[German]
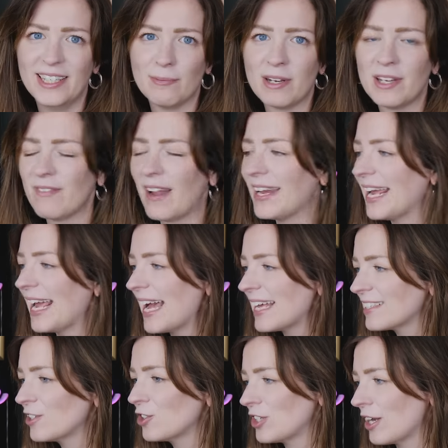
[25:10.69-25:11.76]
meine, die waren in der
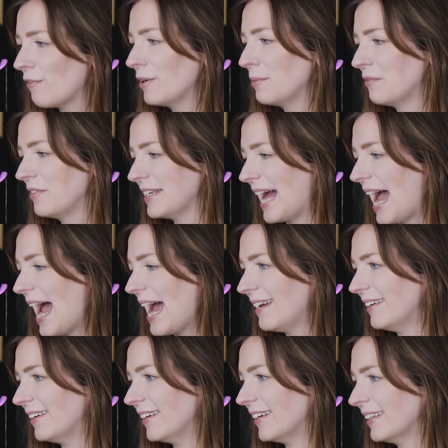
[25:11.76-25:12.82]
ersten Staffel im
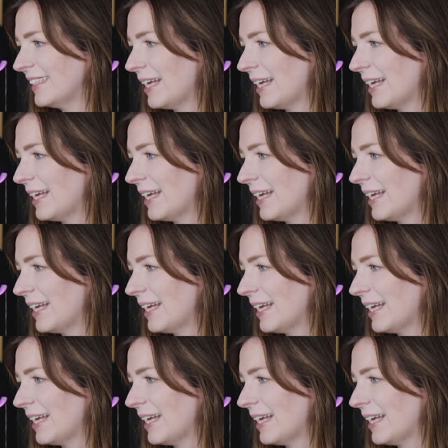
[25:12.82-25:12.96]
Finale.